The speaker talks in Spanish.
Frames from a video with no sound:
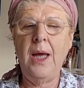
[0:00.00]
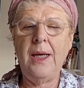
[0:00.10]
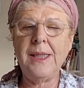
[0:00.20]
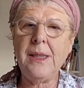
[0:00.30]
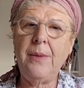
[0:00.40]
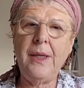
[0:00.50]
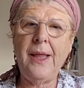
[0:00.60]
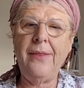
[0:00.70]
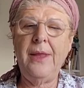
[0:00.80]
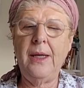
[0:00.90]
La
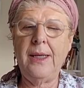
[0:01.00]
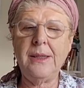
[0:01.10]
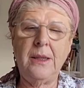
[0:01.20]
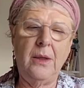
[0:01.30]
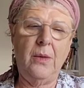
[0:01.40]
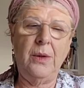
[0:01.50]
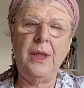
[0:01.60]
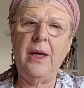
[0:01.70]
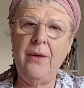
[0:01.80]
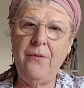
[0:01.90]
severidad del castigo y
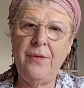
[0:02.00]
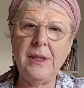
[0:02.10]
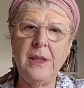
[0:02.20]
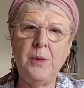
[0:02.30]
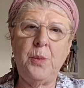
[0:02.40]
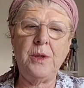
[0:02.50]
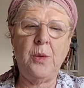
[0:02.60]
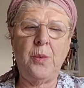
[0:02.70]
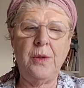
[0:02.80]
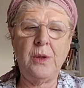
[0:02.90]
el énfasis puesto
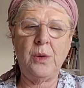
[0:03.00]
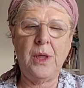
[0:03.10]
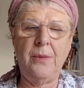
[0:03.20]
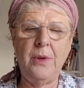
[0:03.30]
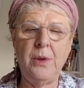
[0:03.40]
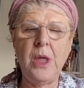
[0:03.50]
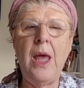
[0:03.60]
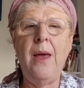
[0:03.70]
por nuestros sabios